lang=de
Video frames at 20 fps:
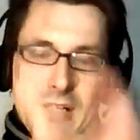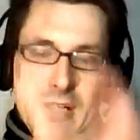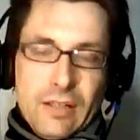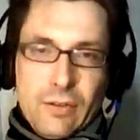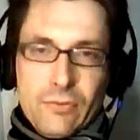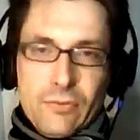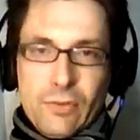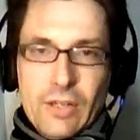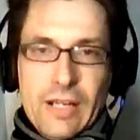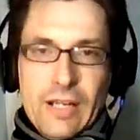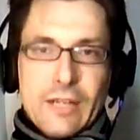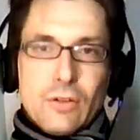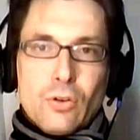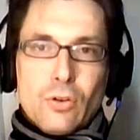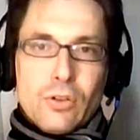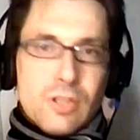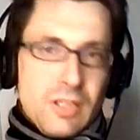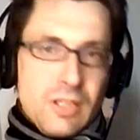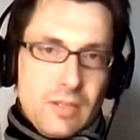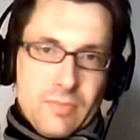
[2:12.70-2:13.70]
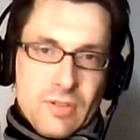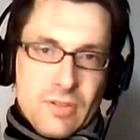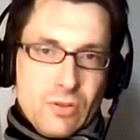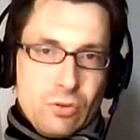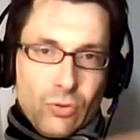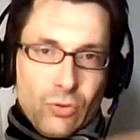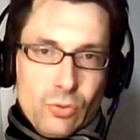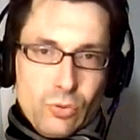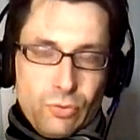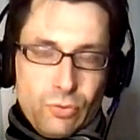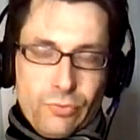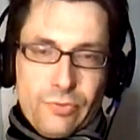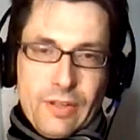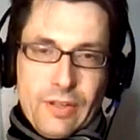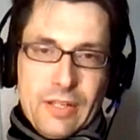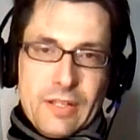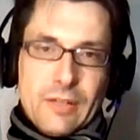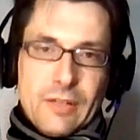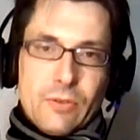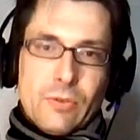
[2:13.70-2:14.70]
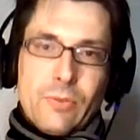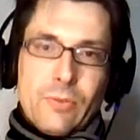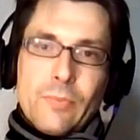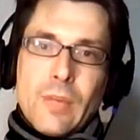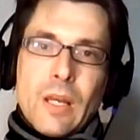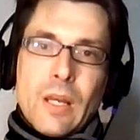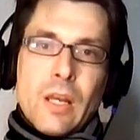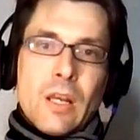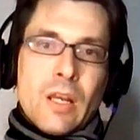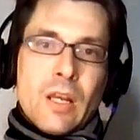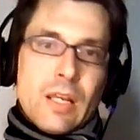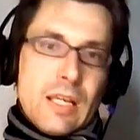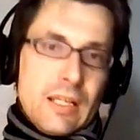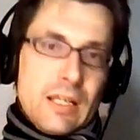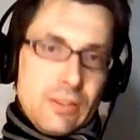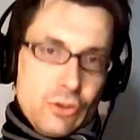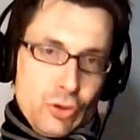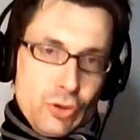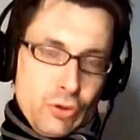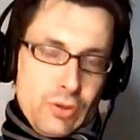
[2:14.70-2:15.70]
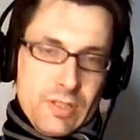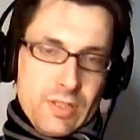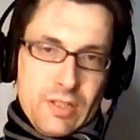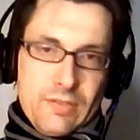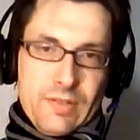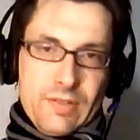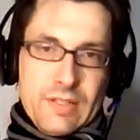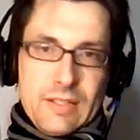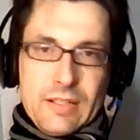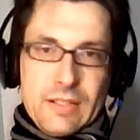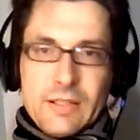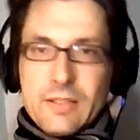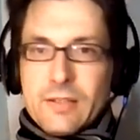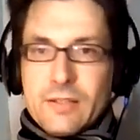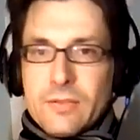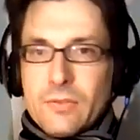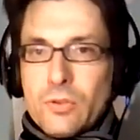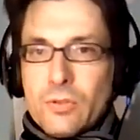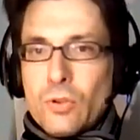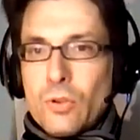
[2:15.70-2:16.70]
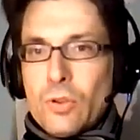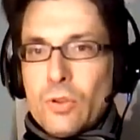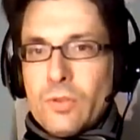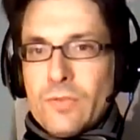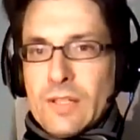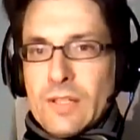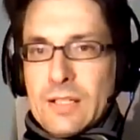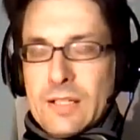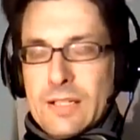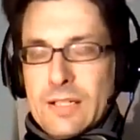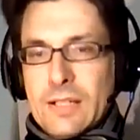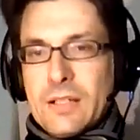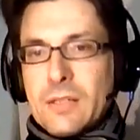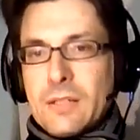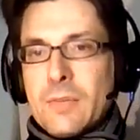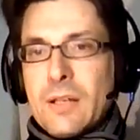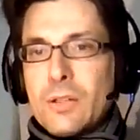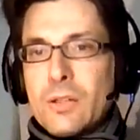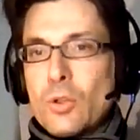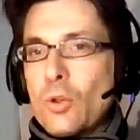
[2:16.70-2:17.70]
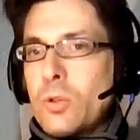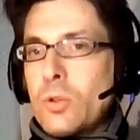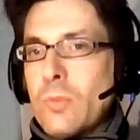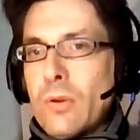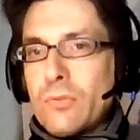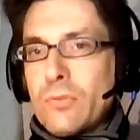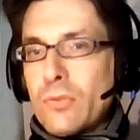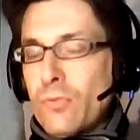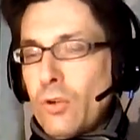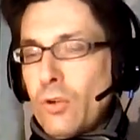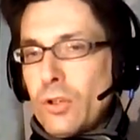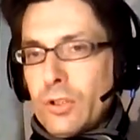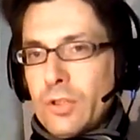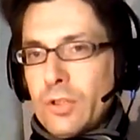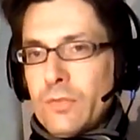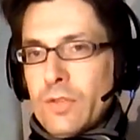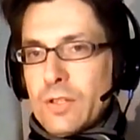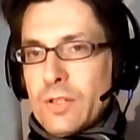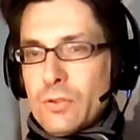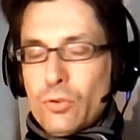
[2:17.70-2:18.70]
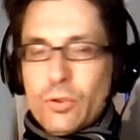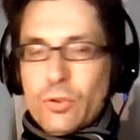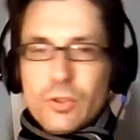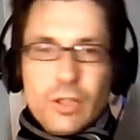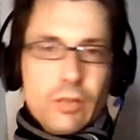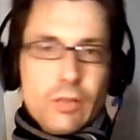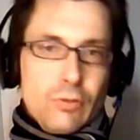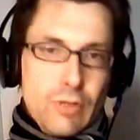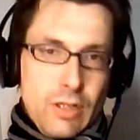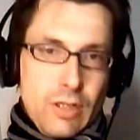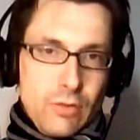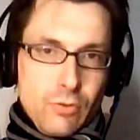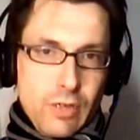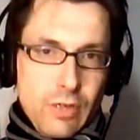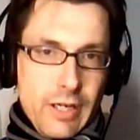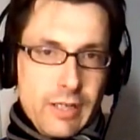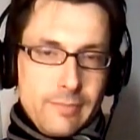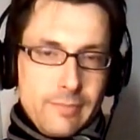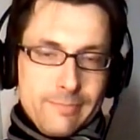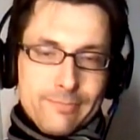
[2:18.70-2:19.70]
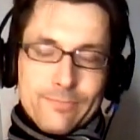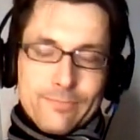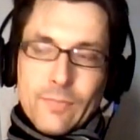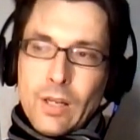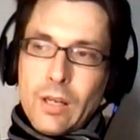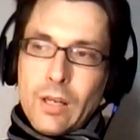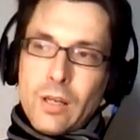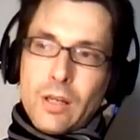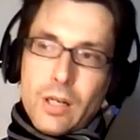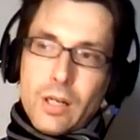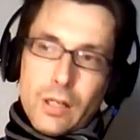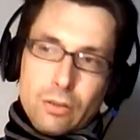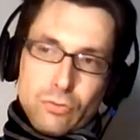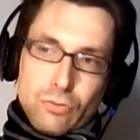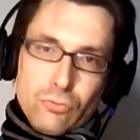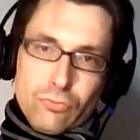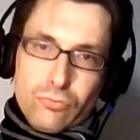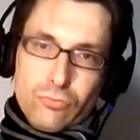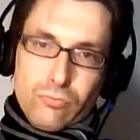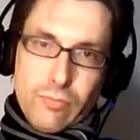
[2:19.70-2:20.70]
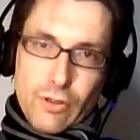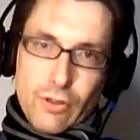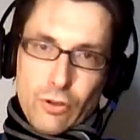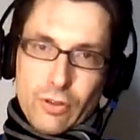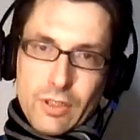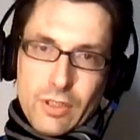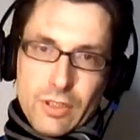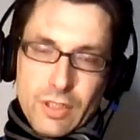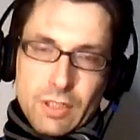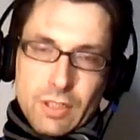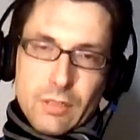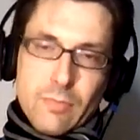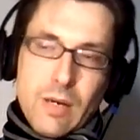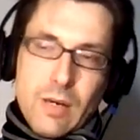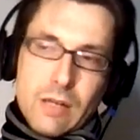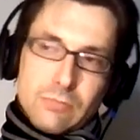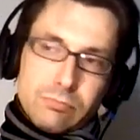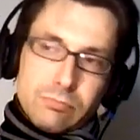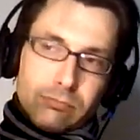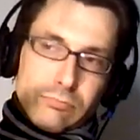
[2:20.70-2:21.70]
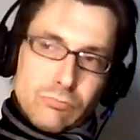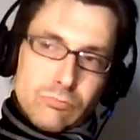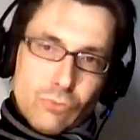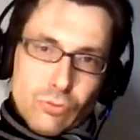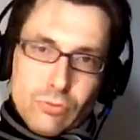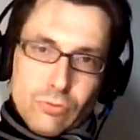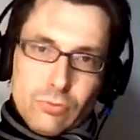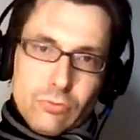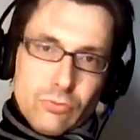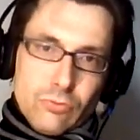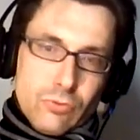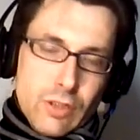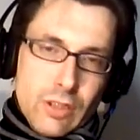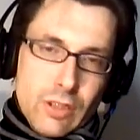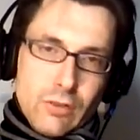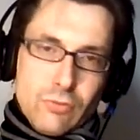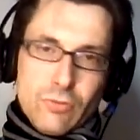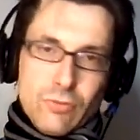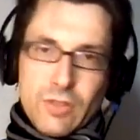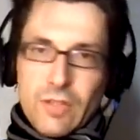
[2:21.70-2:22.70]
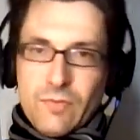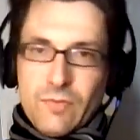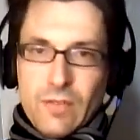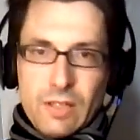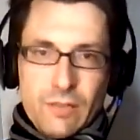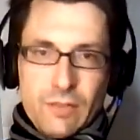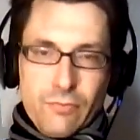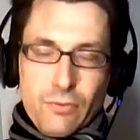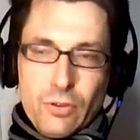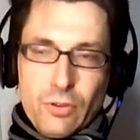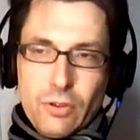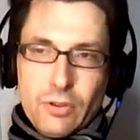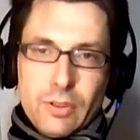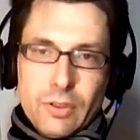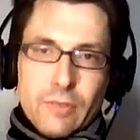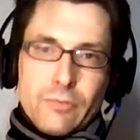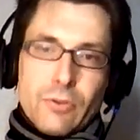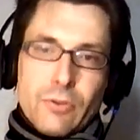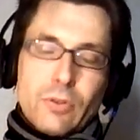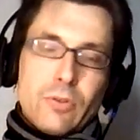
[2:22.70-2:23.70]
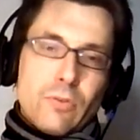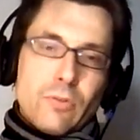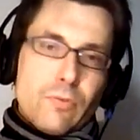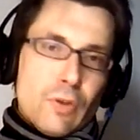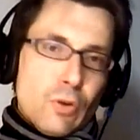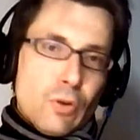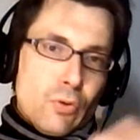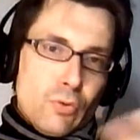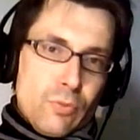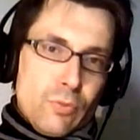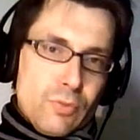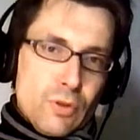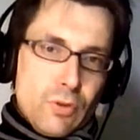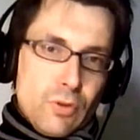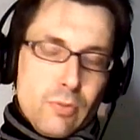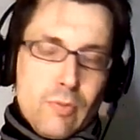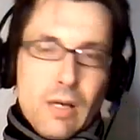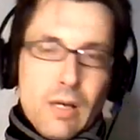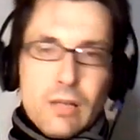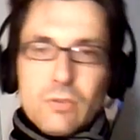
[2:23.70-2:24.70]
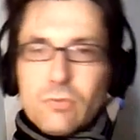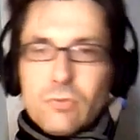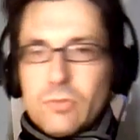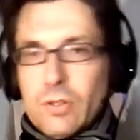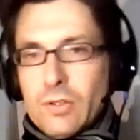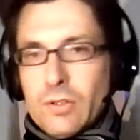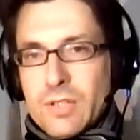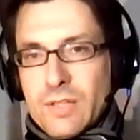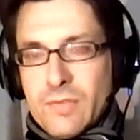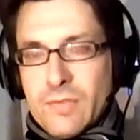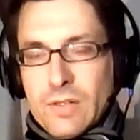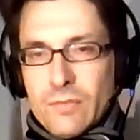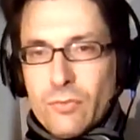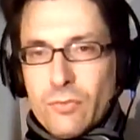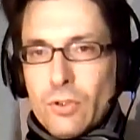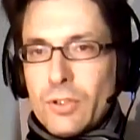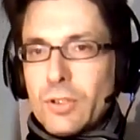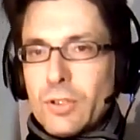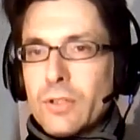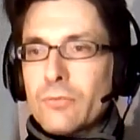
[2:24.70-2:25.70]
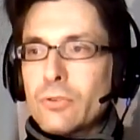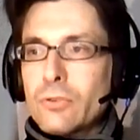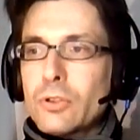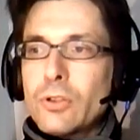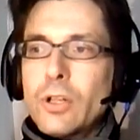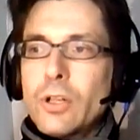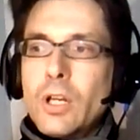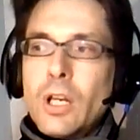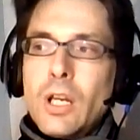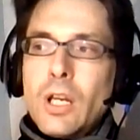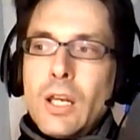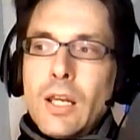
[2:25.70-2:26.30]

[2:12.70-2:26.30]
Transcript: der andere für den einen Gott, da gibt es nur Tod und Verheerung. Ethische Konsequenzialisten können was ganz anderes machen, die können ihm auf die Folgen hinweisen, die können sagen, ja, okay, also wir können jetzt x machen und dann sehen wir ja die Folgen davon und wir können y machen, dann sehen wir die Folgen davon.